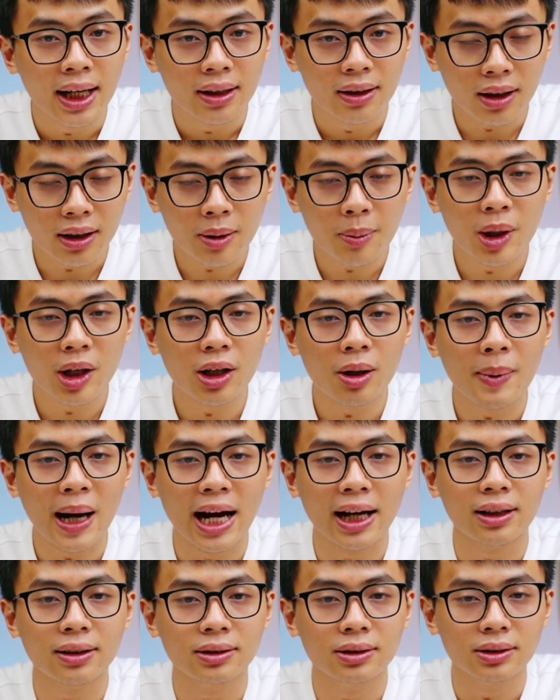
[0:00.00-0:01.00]
Rất cảm ơn các
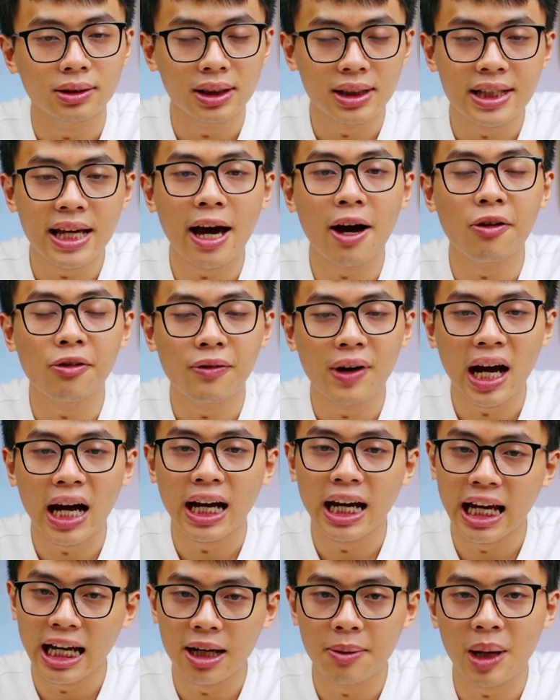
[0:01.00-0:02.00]
bạn. Xin chào và
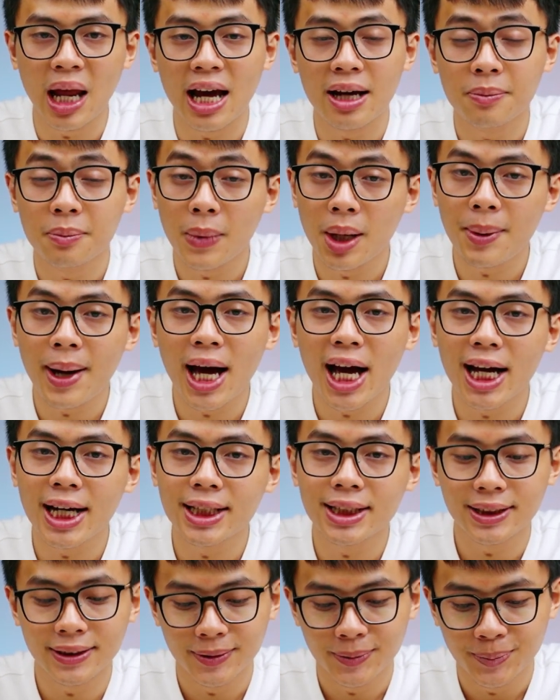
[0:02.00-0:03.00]
hẹn gặp lại. Bye
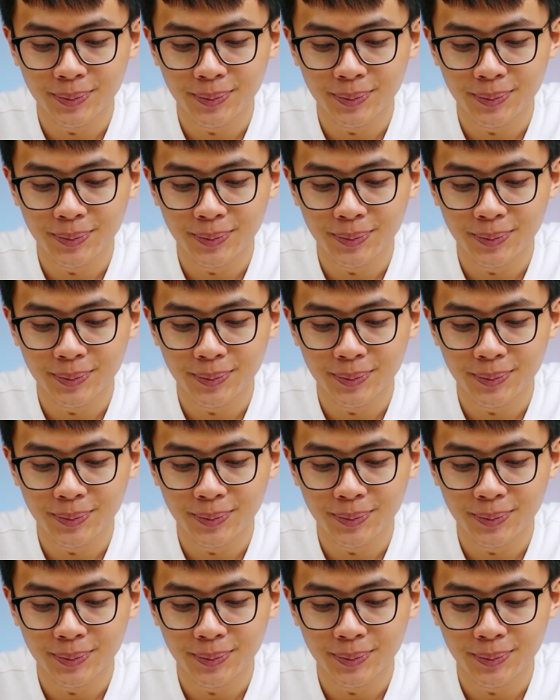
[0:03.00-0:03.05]
bye.